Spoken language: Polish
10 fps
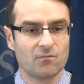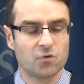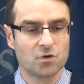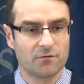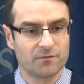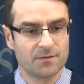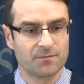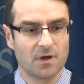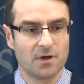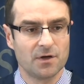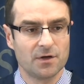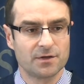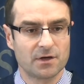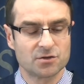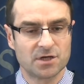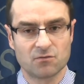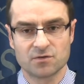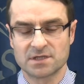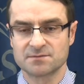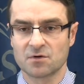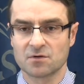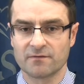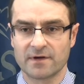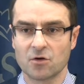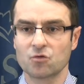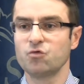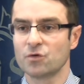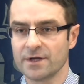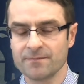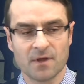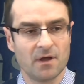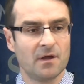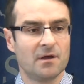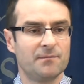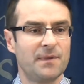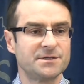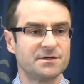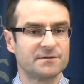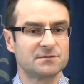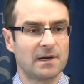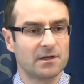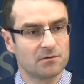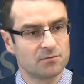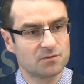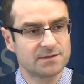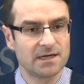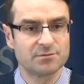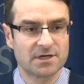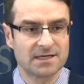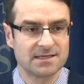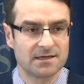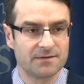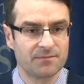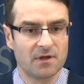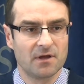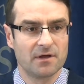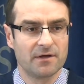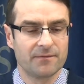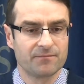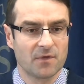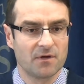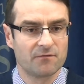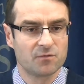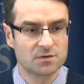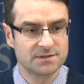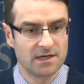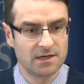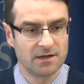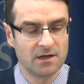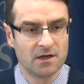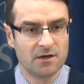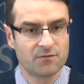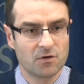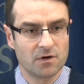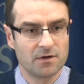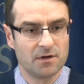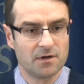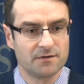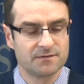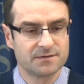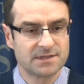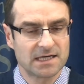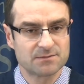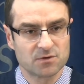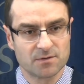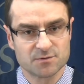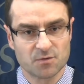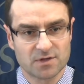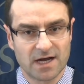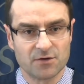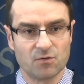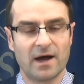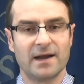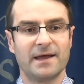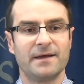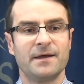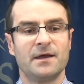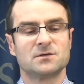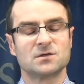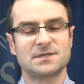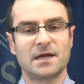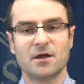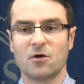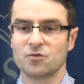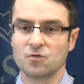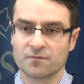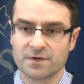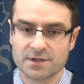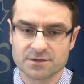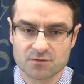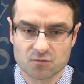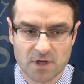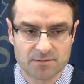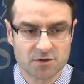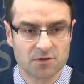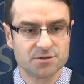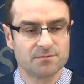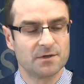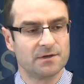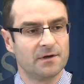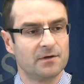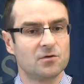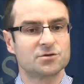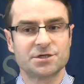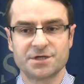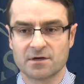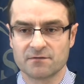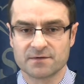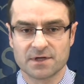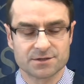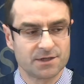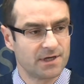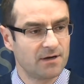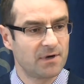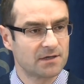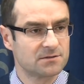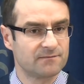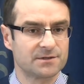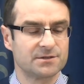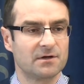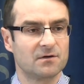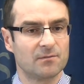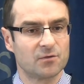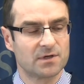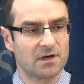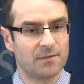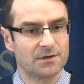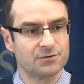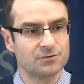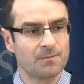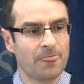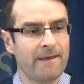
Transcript: budowy e, tego szlaku transportowego, który będzie wysłany do Brukseli, przekazany w Brukseli e, w zaraz po tym spotkaniu, ale zostanie on również, i tutaj przechodzimy do trzeciego wydarzenia, bardzo ważnego na Podkarpaciu,